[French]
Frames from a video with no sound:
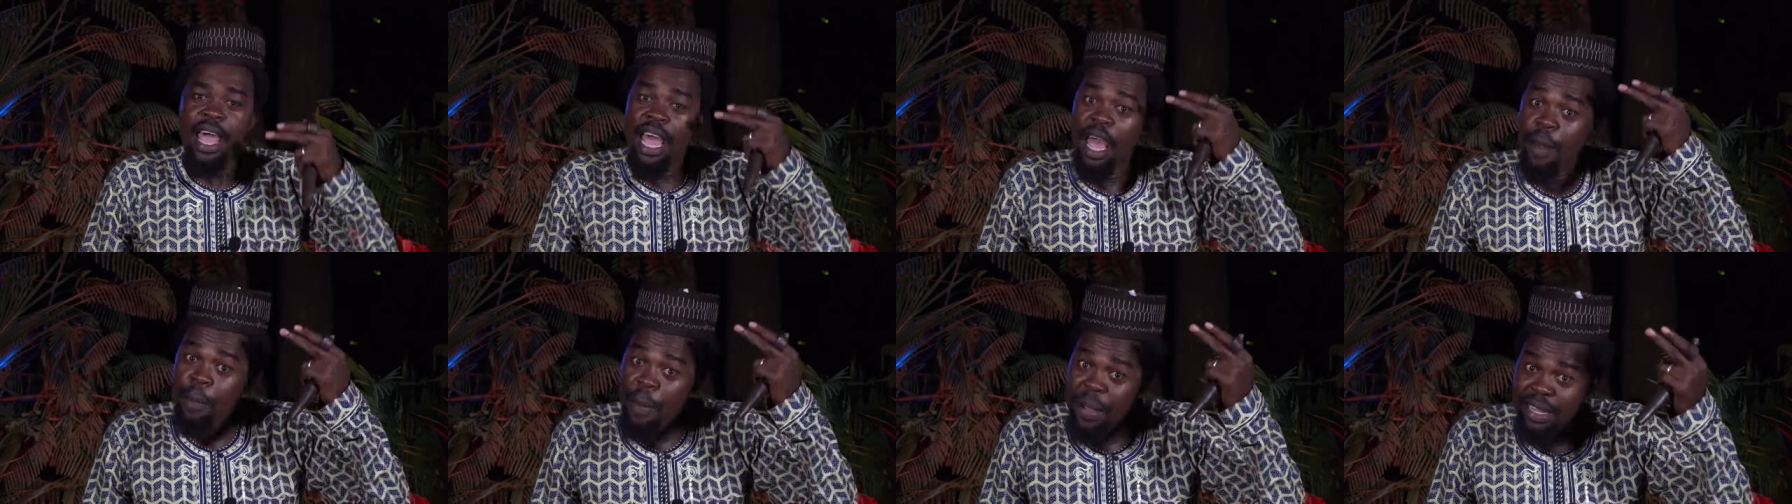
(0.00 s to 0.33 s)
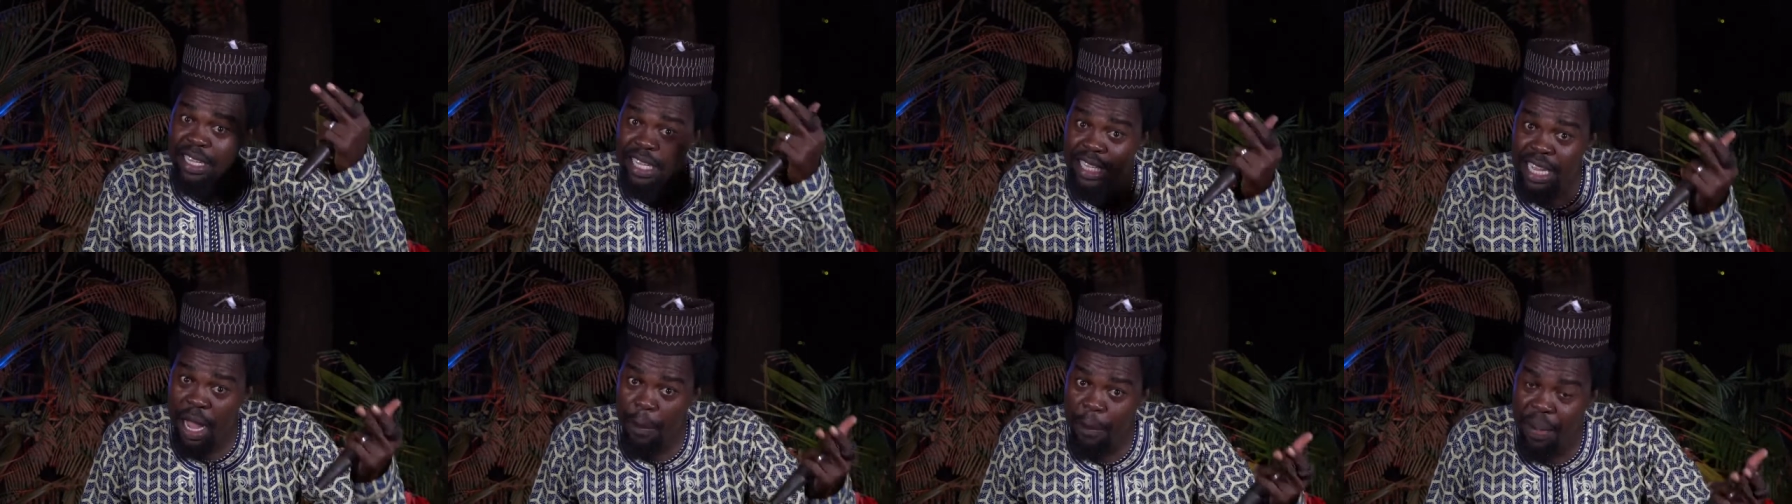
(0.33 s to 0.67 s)
Et
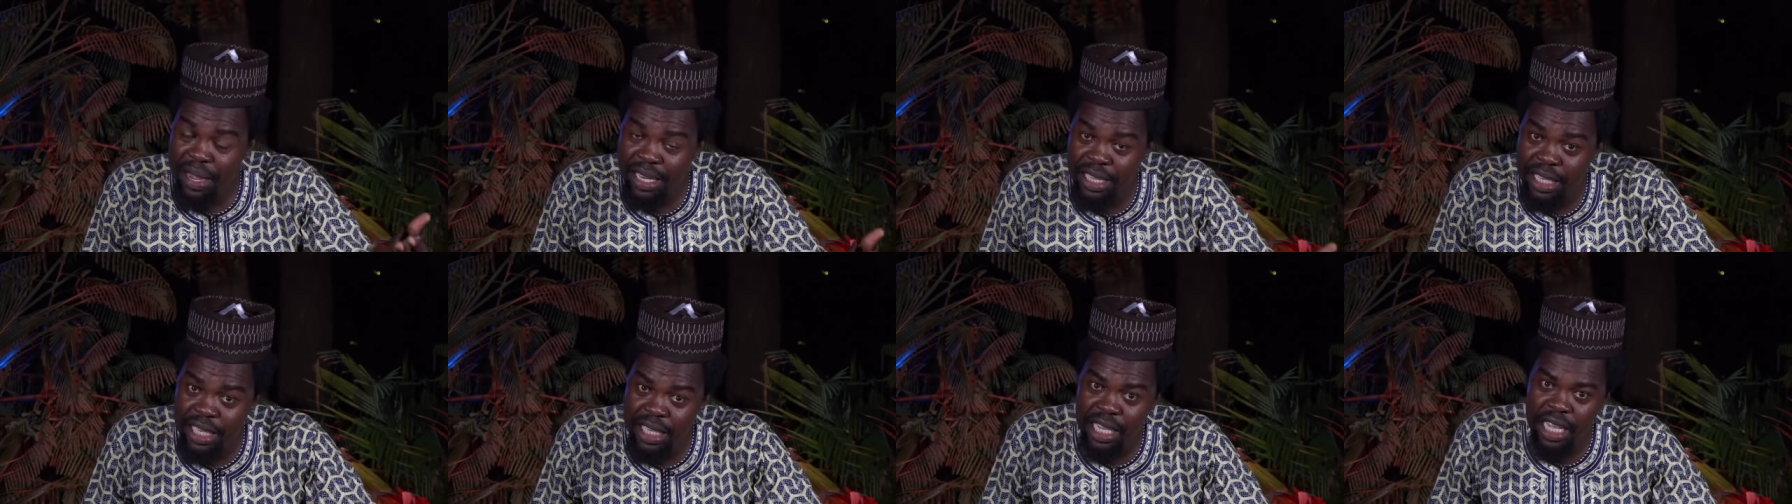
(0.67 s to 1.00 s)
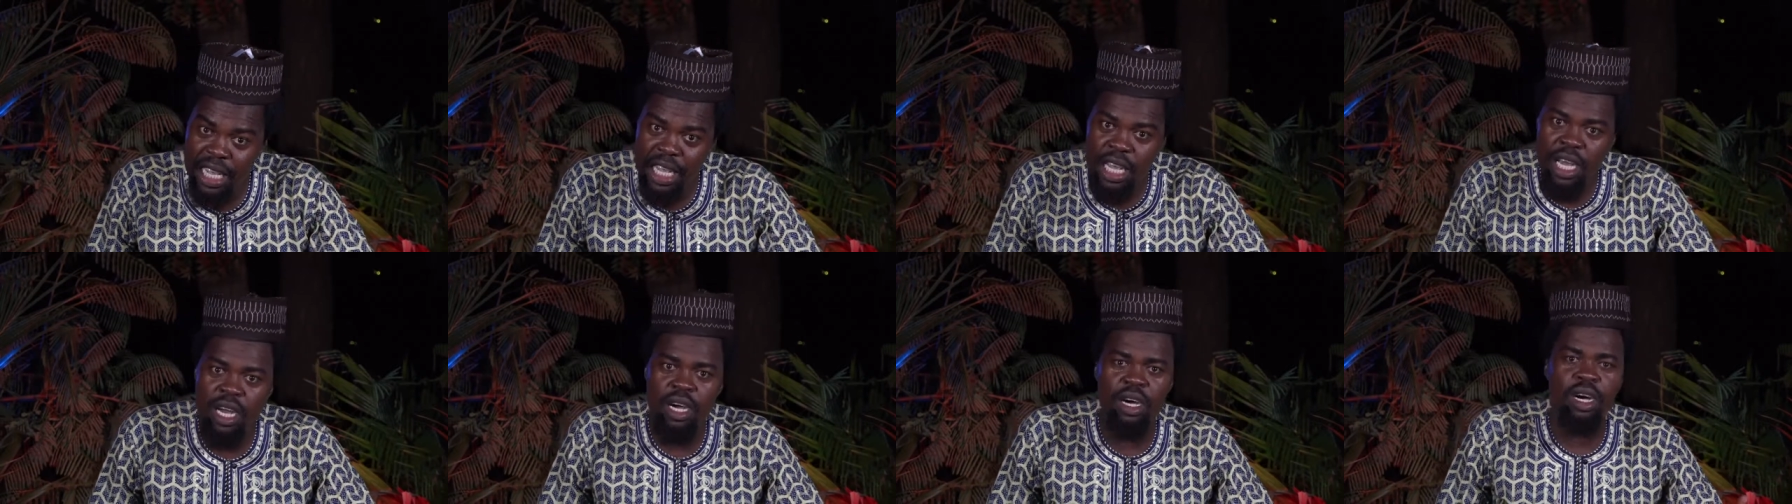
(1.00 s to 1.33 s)
petit à
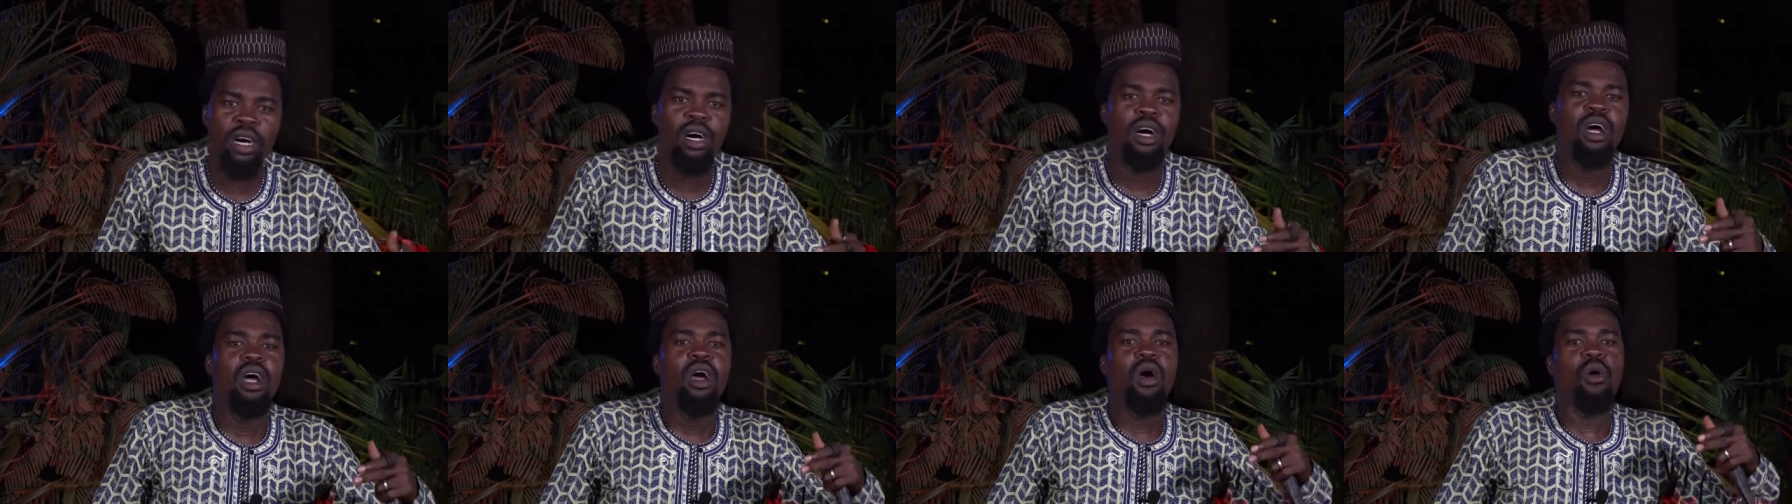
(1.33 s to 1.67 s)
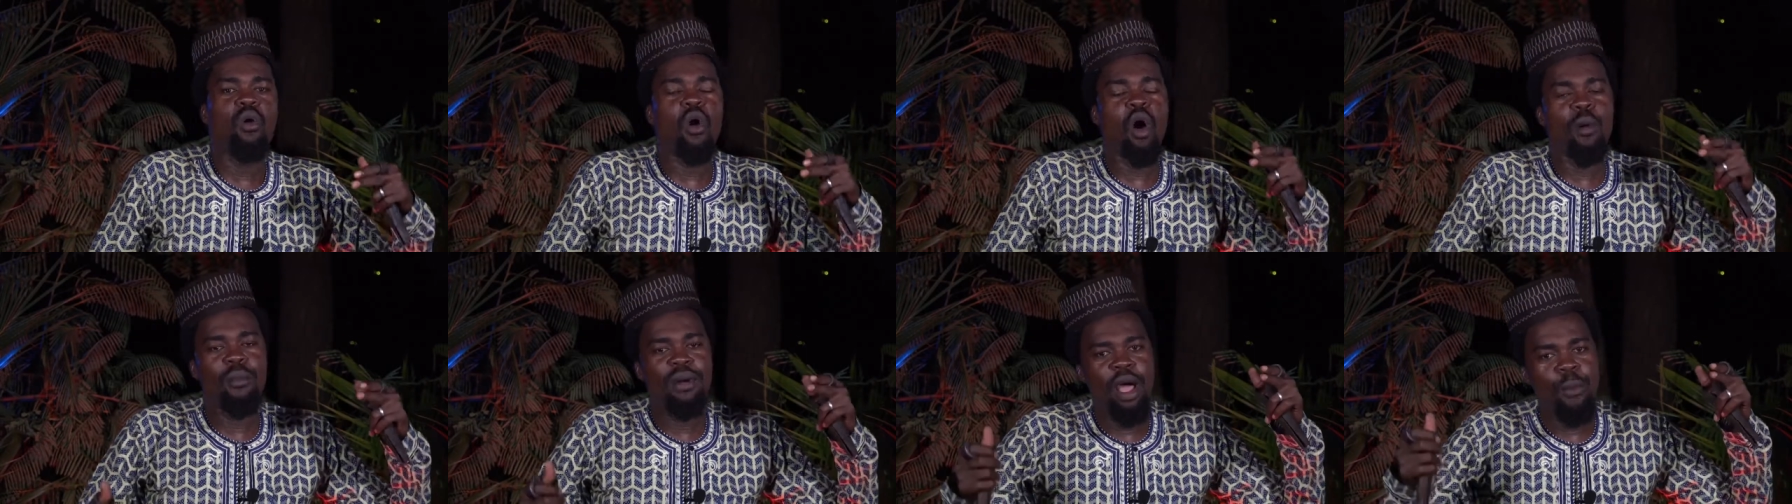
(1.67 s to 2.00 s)
petit, euh,
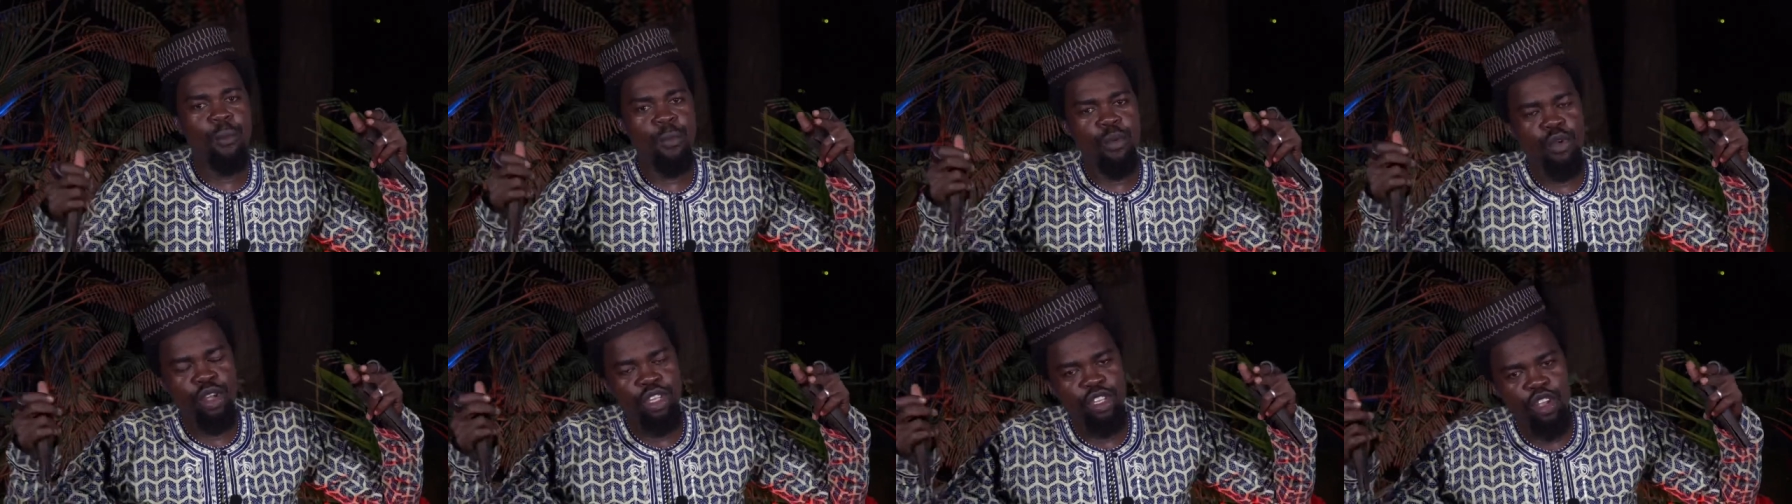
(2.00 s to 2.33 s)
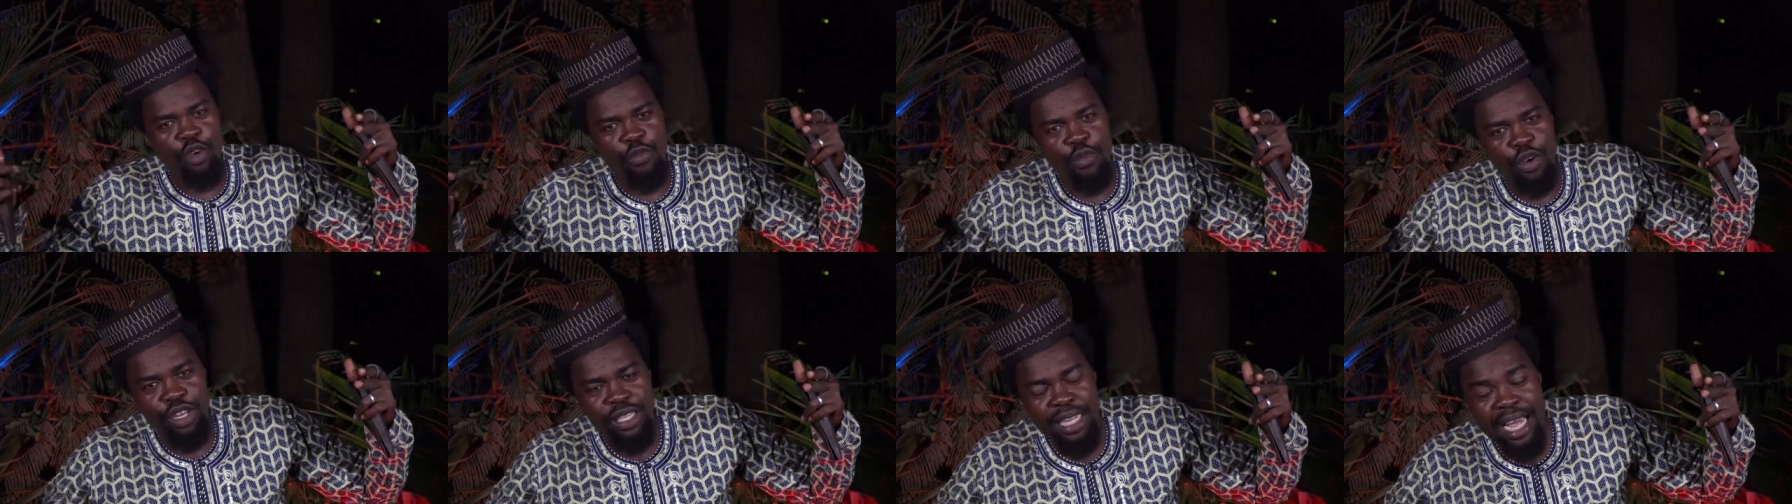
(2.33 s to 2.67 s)
comme les pluies
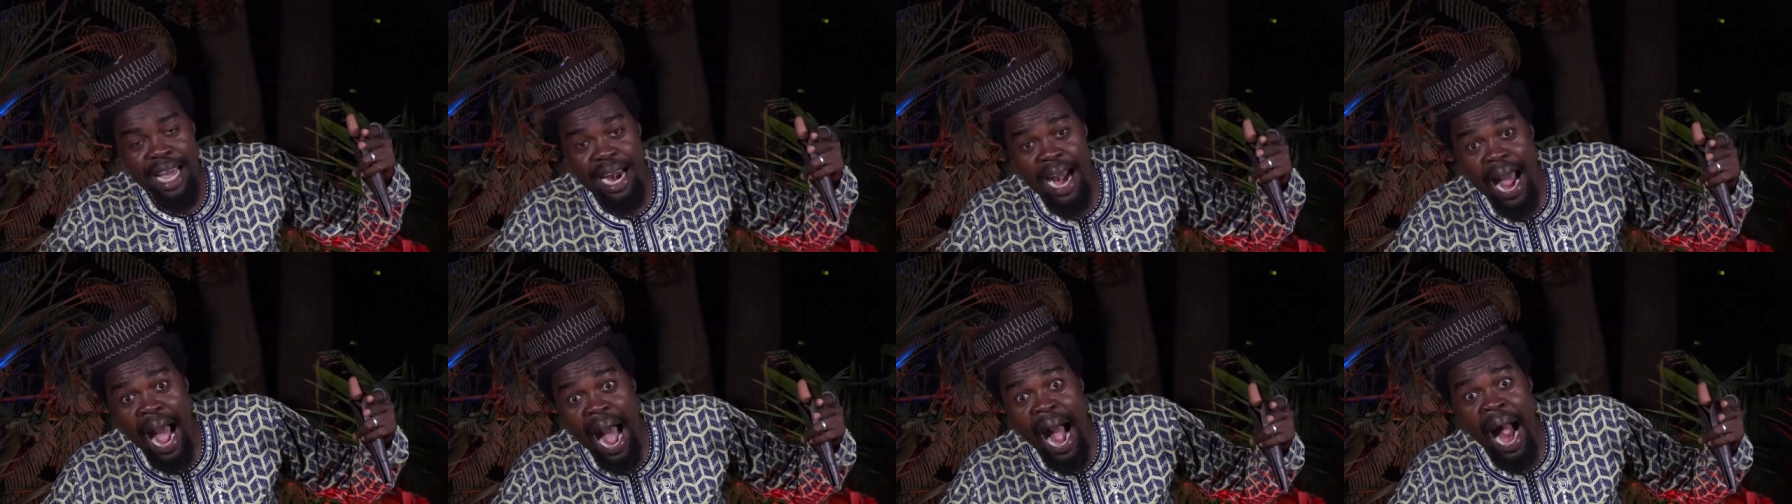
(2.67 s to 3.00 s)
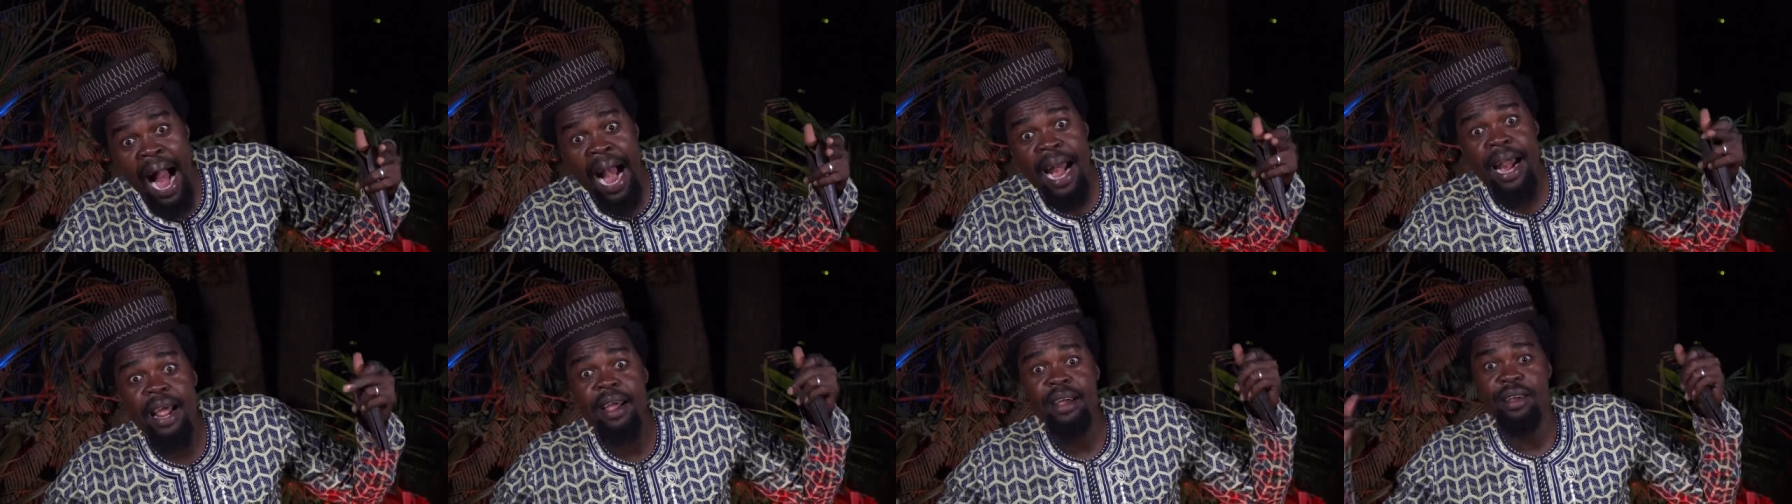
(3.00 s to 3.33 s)
se faisaient
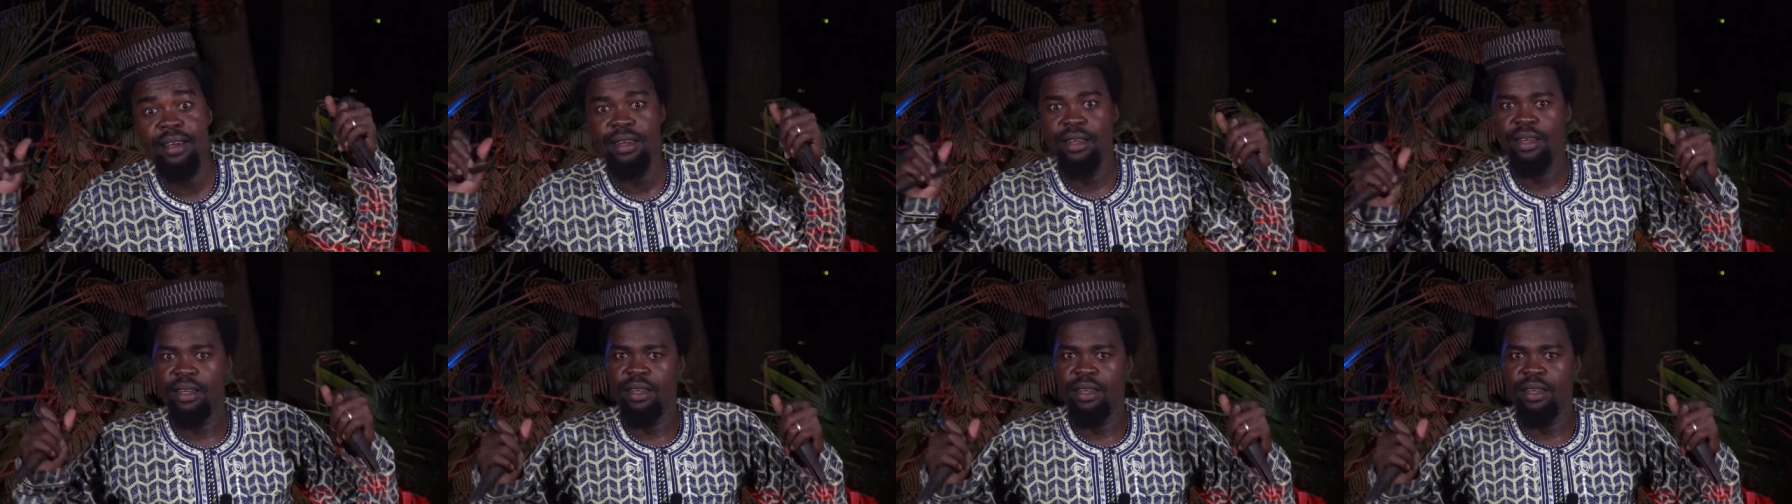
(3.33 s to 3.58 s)
rares,